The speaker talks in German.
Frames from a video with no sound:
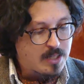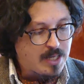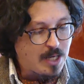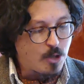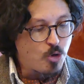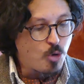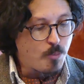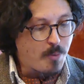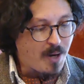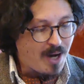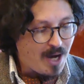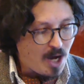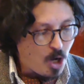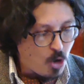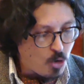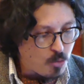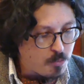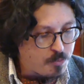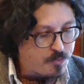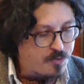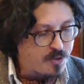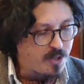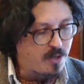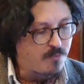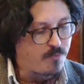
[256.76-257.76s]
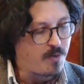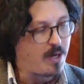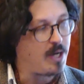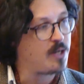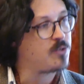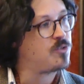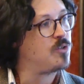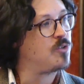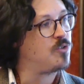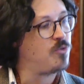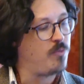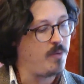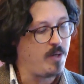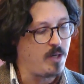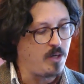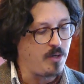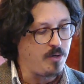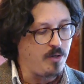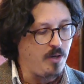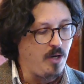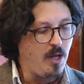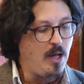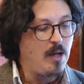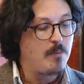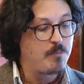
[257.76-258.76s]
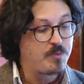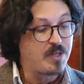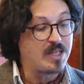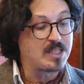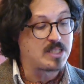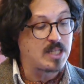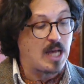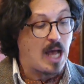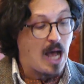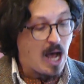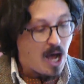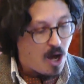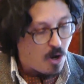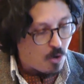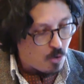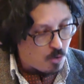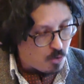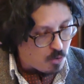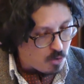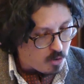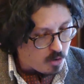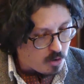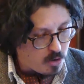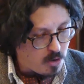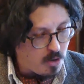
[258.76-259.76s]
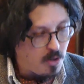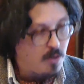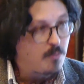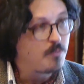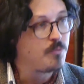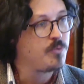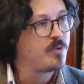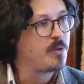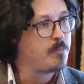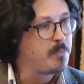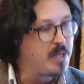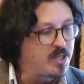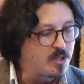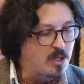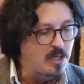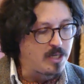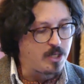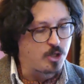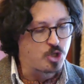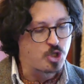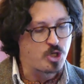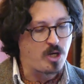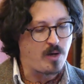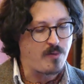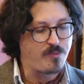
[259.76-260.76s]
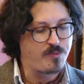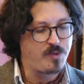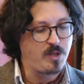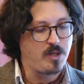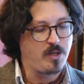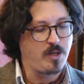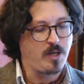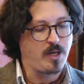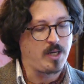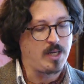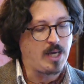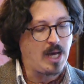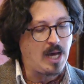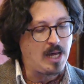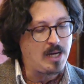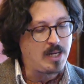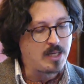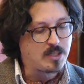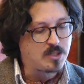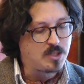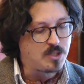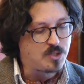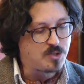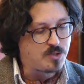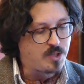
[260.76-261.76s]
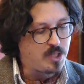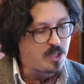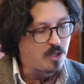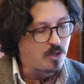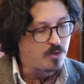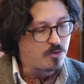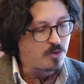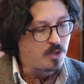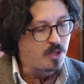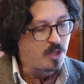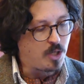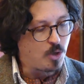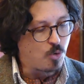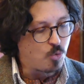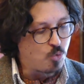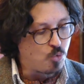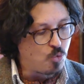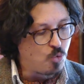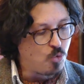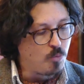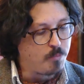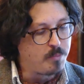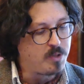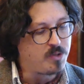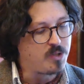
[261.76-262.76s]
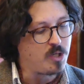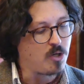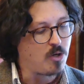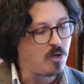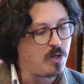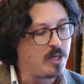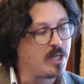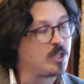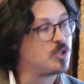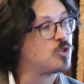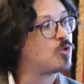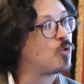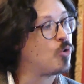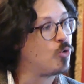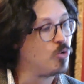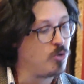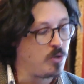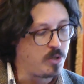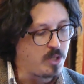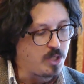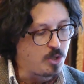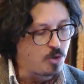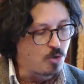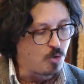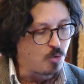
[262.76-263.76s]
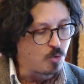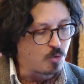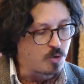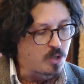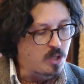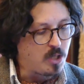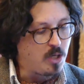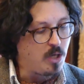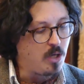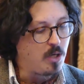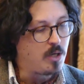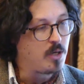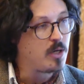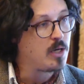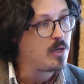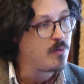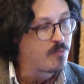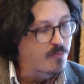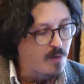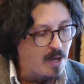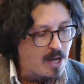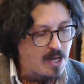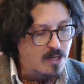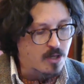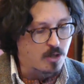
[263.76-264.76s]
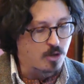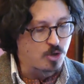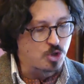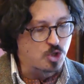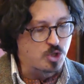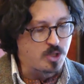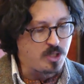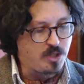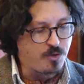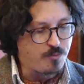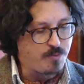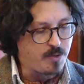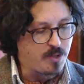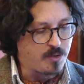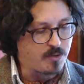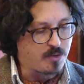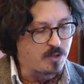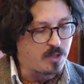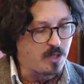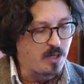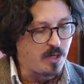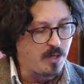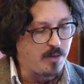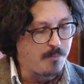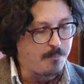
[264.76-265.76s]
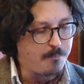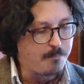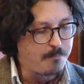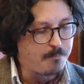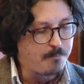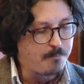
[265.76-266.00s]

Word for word: kann überhaupt erwartet werden, dass auch die Mitgliedschaft in der real existierenden EU mit ihrer linksgrünen Ideologie in Frage gestellt werden kann.